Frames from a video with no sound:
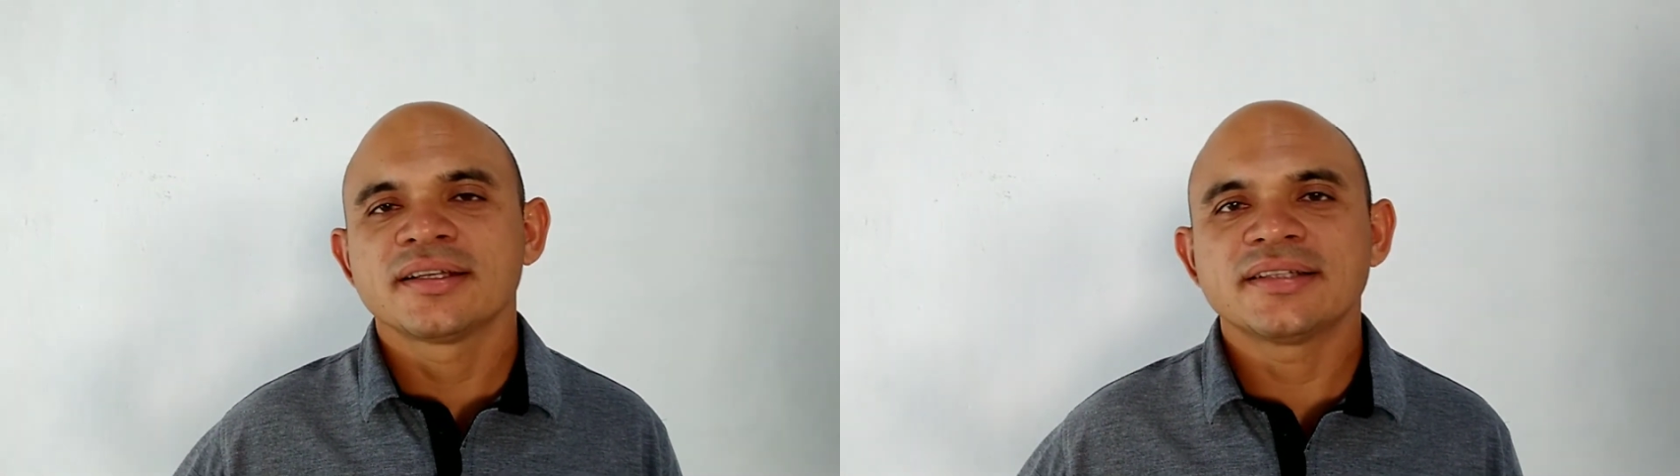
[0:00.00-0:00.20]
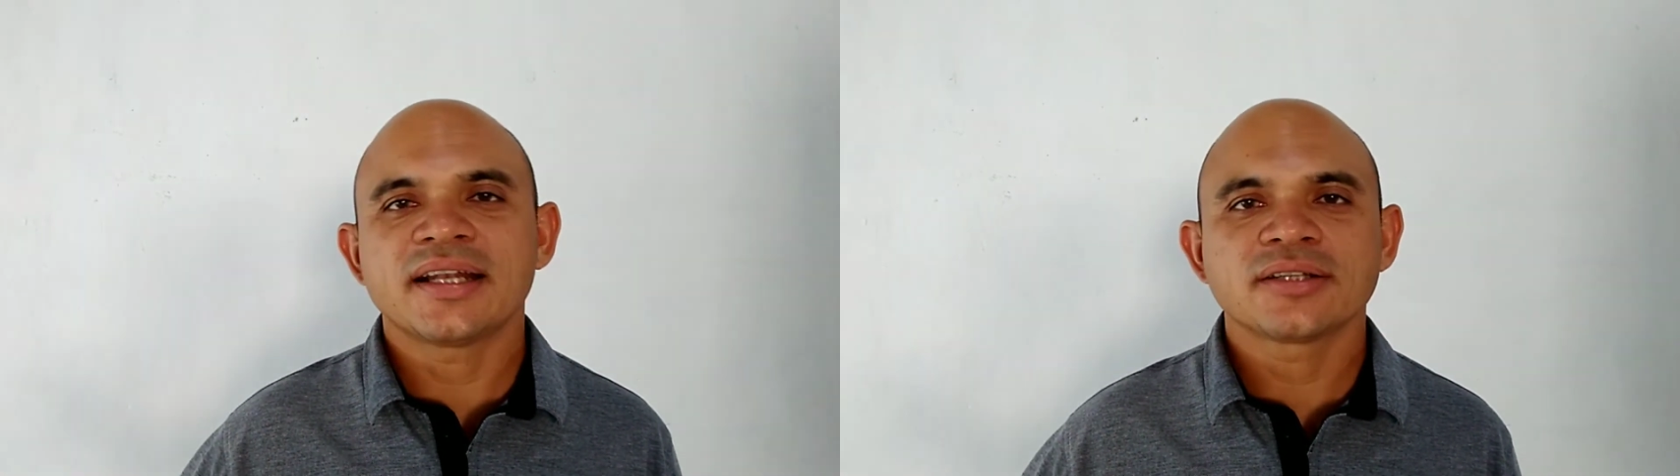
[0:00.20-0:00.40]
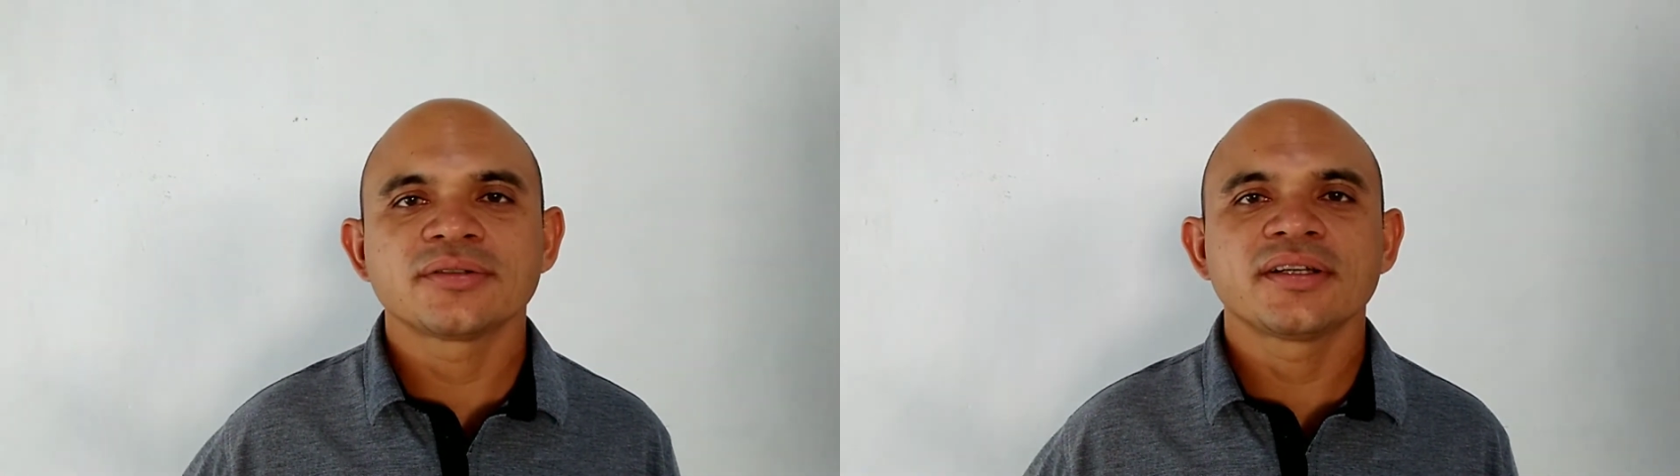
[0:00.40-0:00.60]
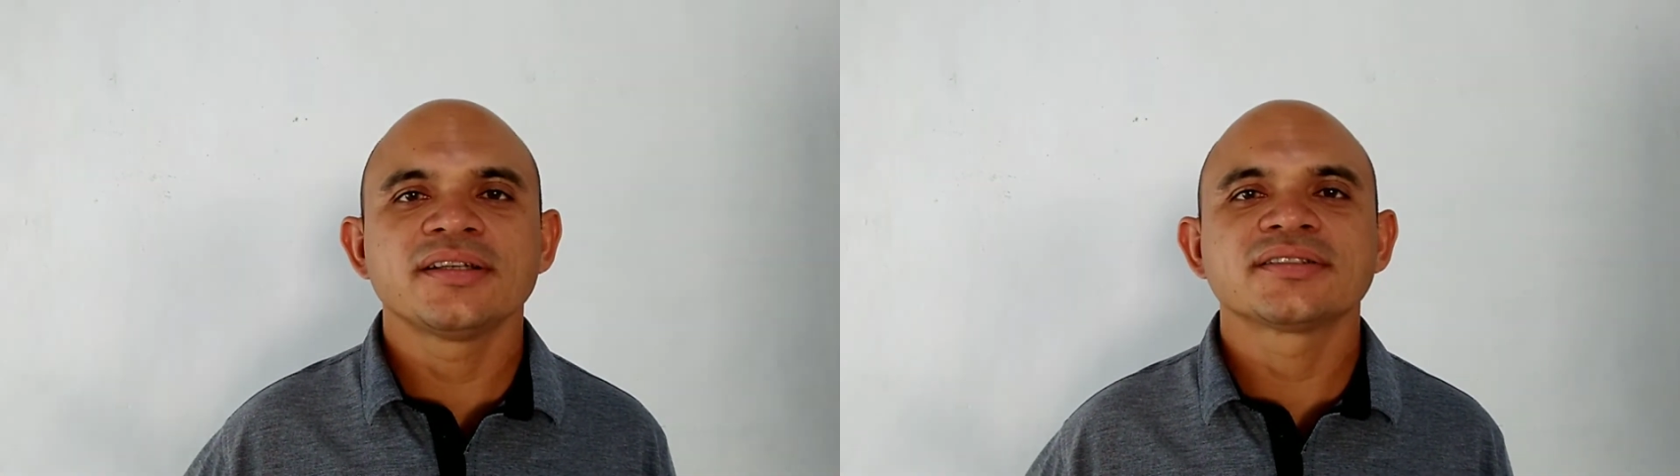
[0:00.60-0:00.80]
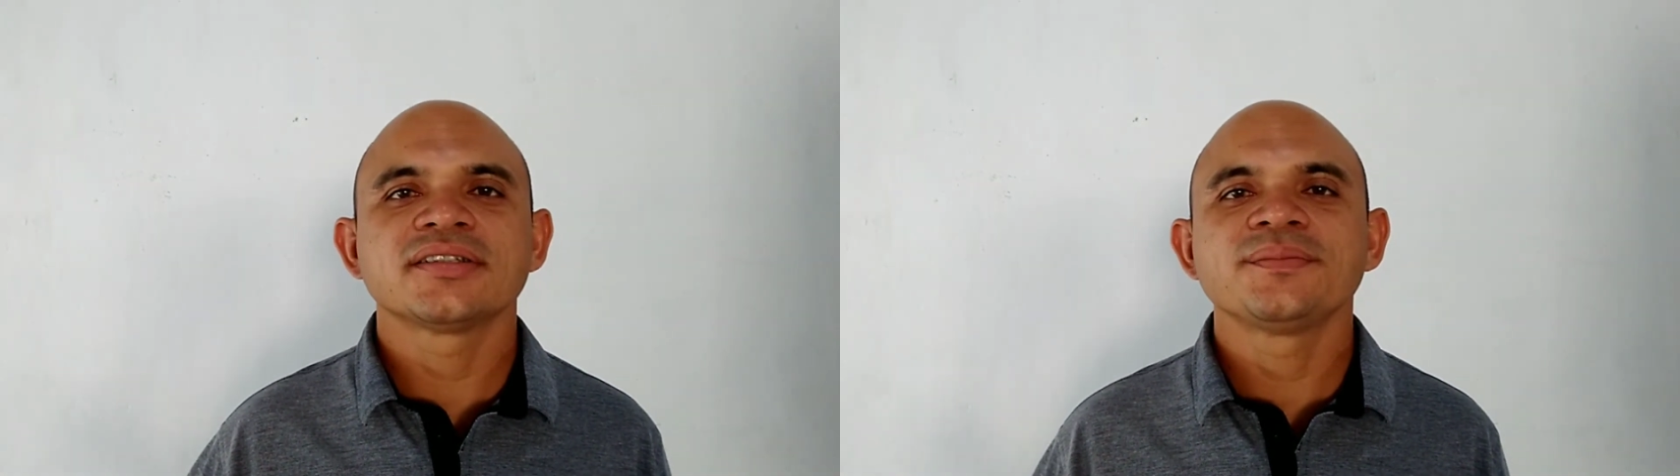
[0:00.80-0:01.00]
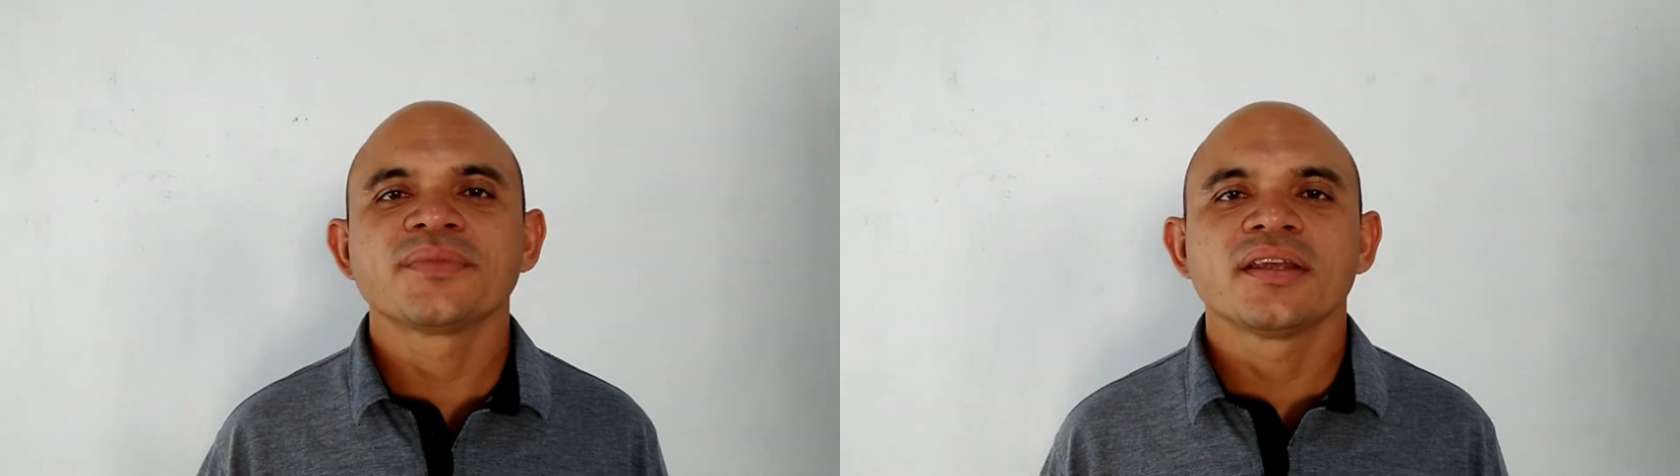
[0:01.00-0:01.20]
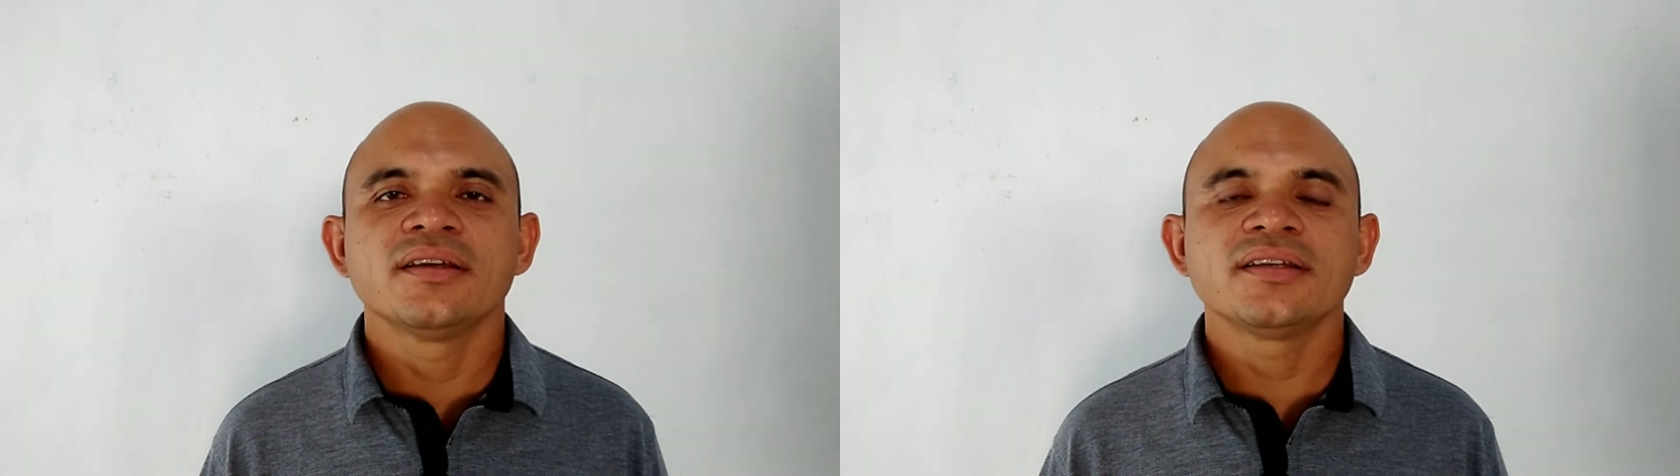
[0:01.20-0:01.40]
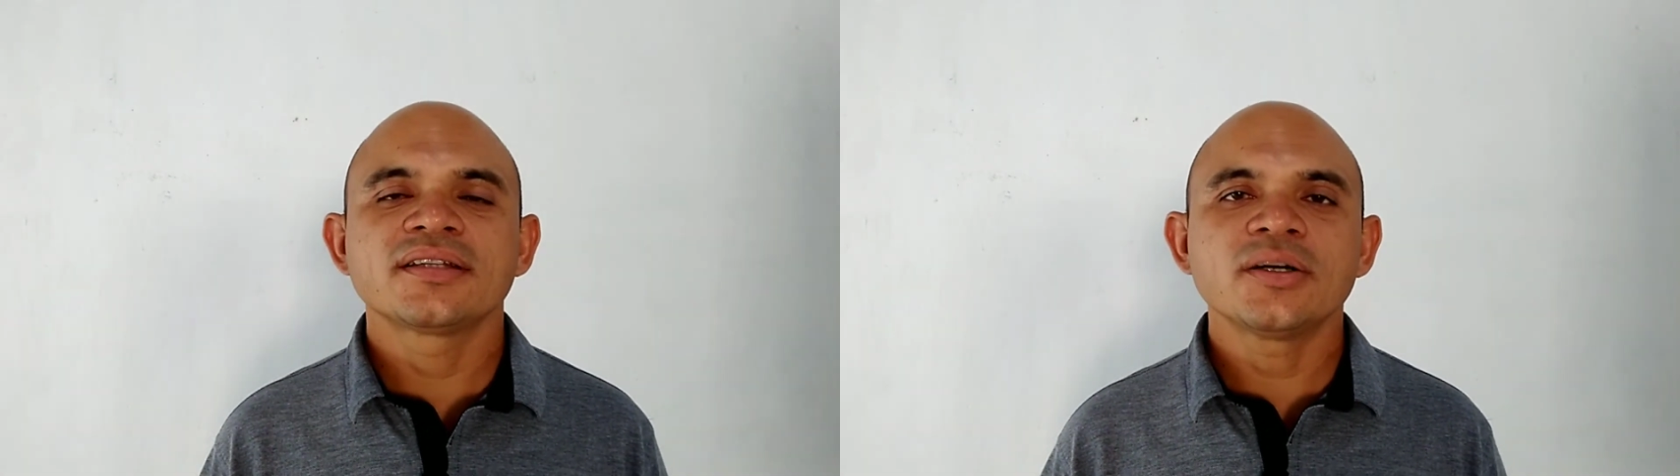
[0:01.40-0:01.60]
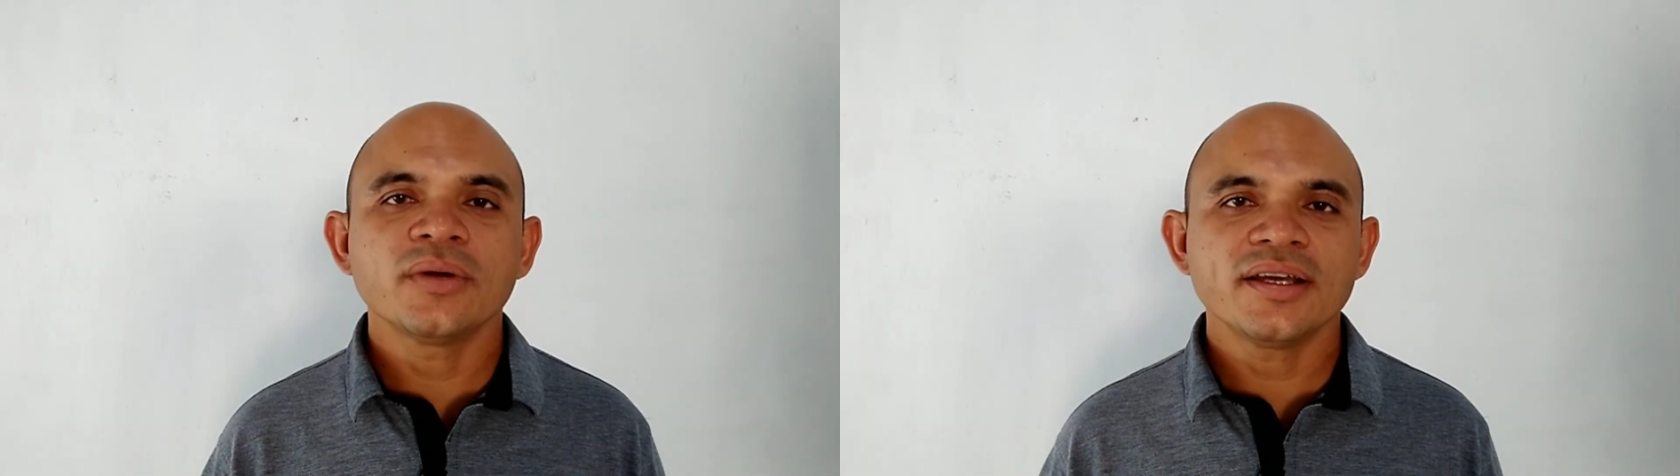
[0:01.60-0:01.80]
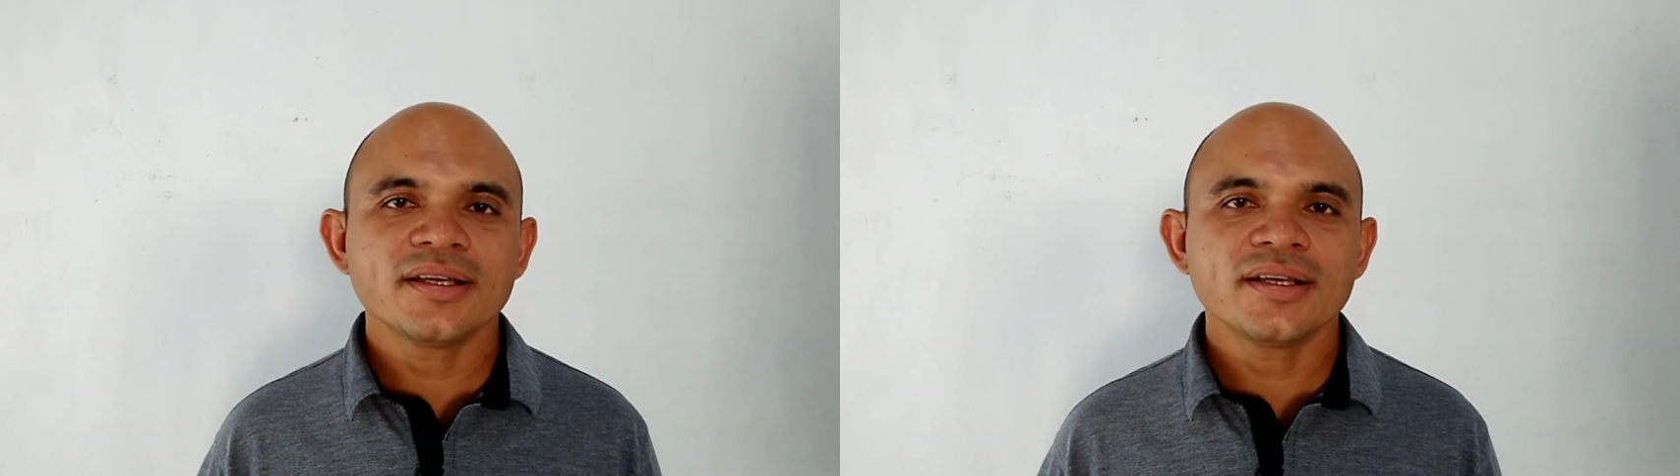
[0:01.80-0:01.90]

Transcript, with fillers: da natureza. Então,